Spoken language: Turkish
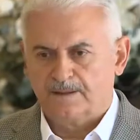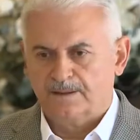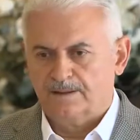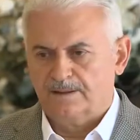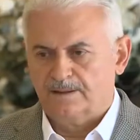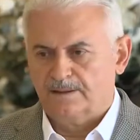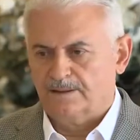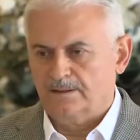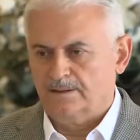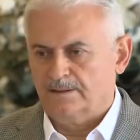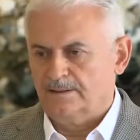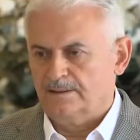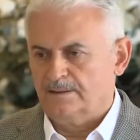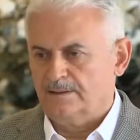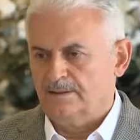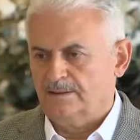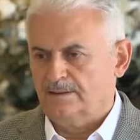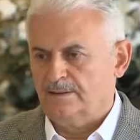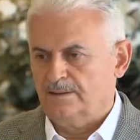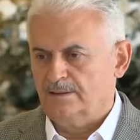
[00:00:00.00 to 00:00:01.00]
e,
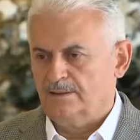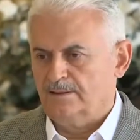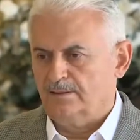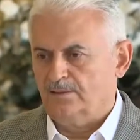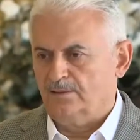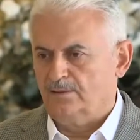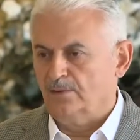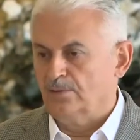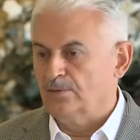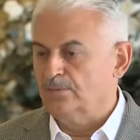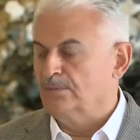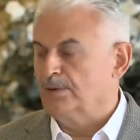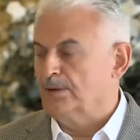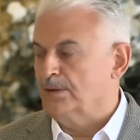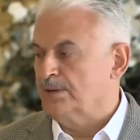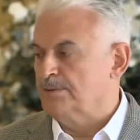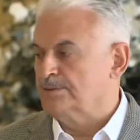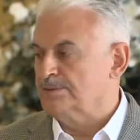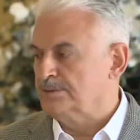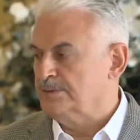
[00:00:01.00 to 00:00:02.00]

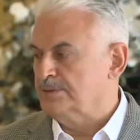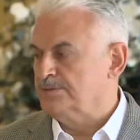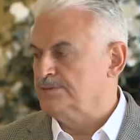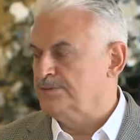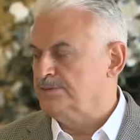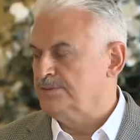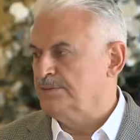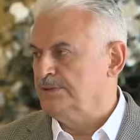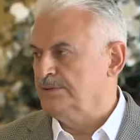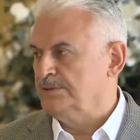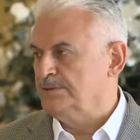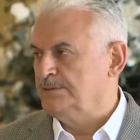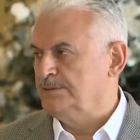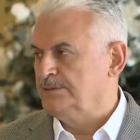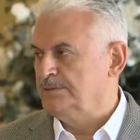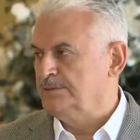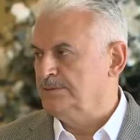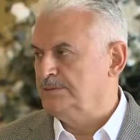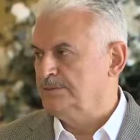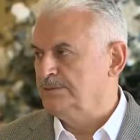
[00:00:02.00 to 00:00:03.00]
olmayan seçimin
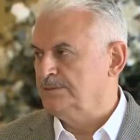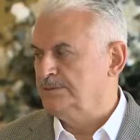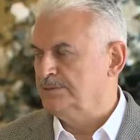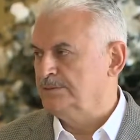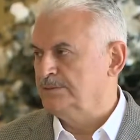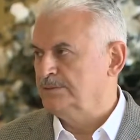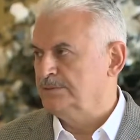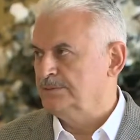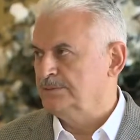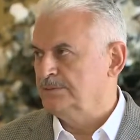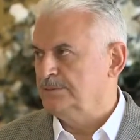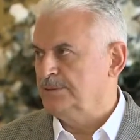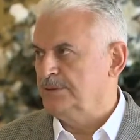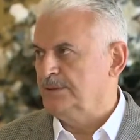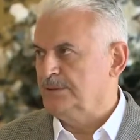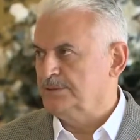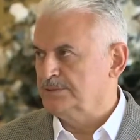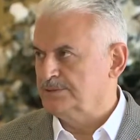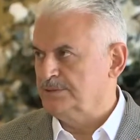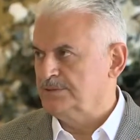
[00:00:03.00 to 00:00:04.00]

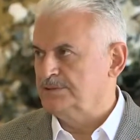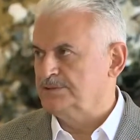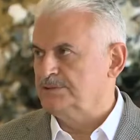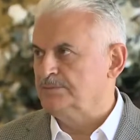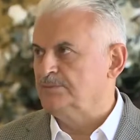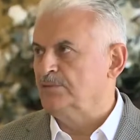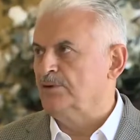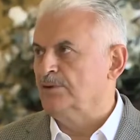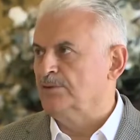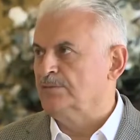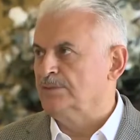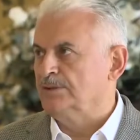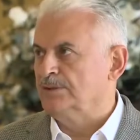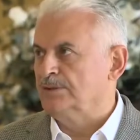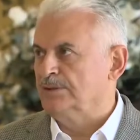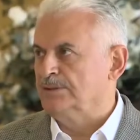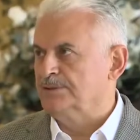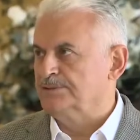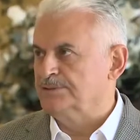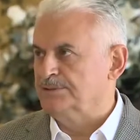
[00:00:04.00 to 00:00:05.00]
daha seçim
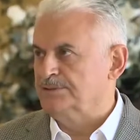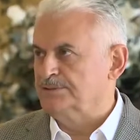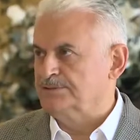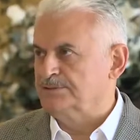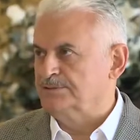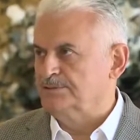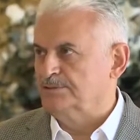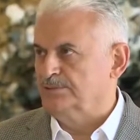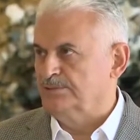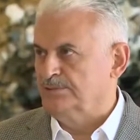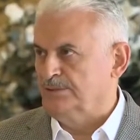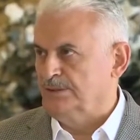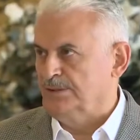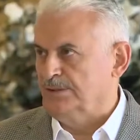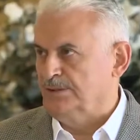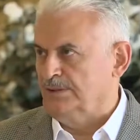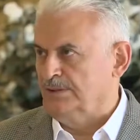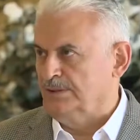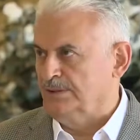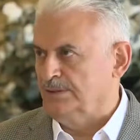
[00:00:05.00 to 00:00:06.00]
olmadan seçim
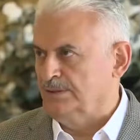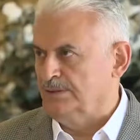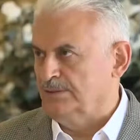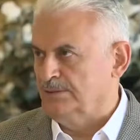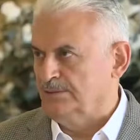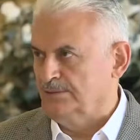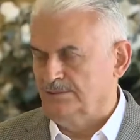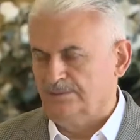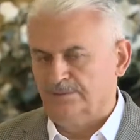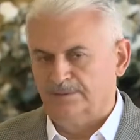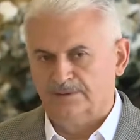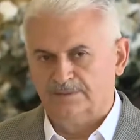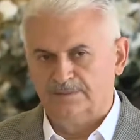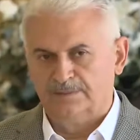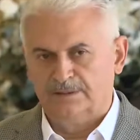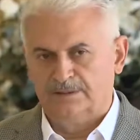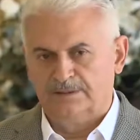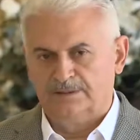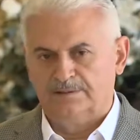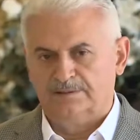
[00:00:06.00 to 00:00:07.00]
güvenliğini
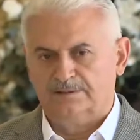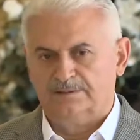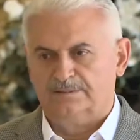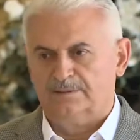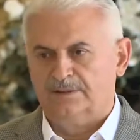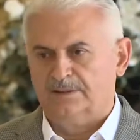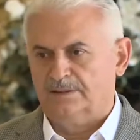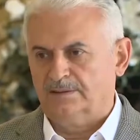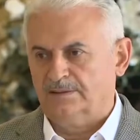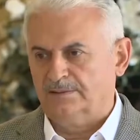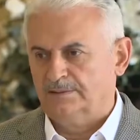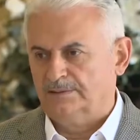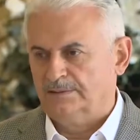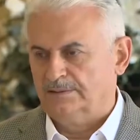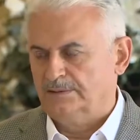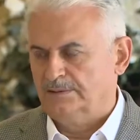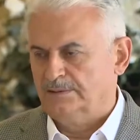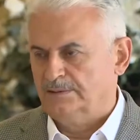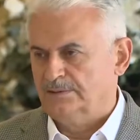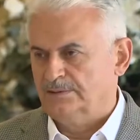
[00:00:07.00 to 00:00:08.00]
gündeme getirmek
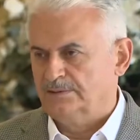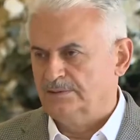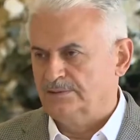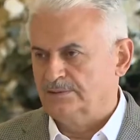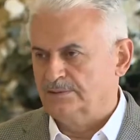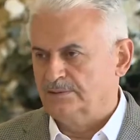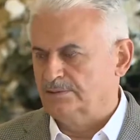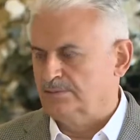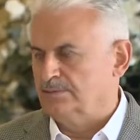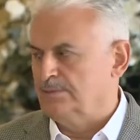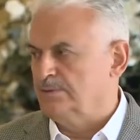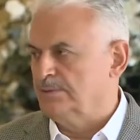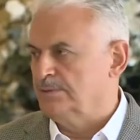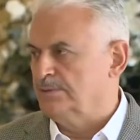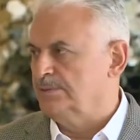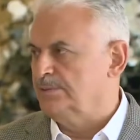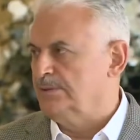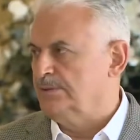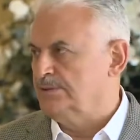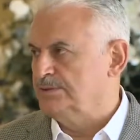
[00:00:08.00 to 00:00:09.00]
çok
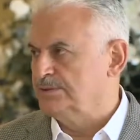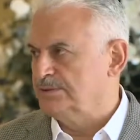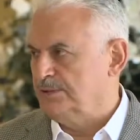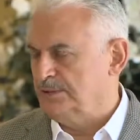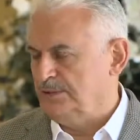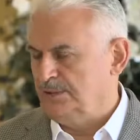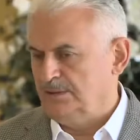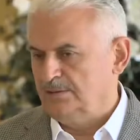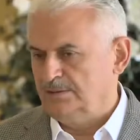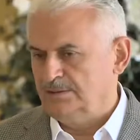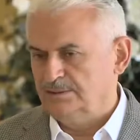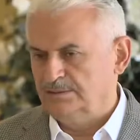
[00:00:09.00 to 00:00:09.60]
doğru bir iş değil.